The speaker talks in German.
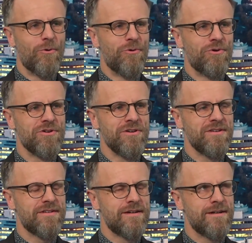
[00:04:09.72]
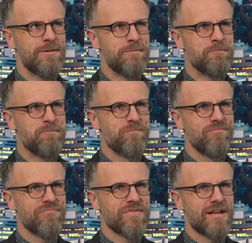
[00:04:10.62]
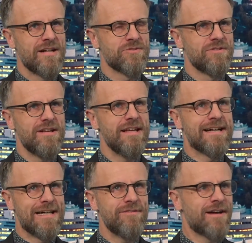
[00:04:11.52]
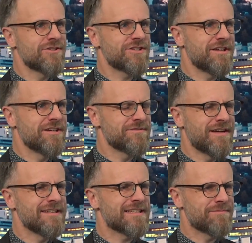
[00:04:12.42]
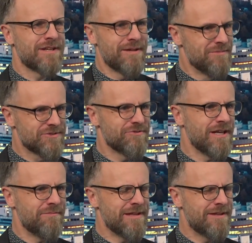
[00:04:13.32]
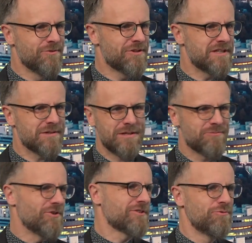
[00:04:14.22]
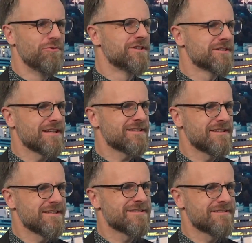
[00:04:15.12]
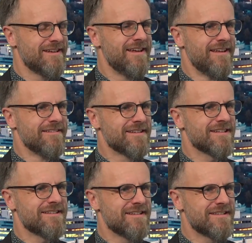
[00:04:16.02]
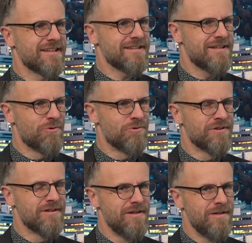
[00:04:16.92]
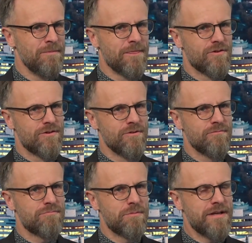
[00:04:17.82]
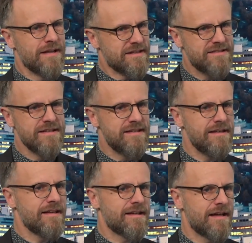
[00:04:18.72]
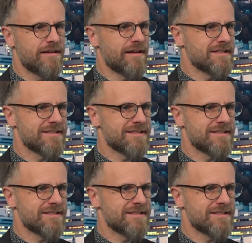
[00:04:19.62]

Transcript: Und ähm, also egal wie anstrengend es war, es gab dann immer so Elemente, wo ich gedacht habe, wow, cool, das hat sich jetzt, das hat sich jetzt echt gelohnt. Und bei meiner jetzigen Tätigkeit hat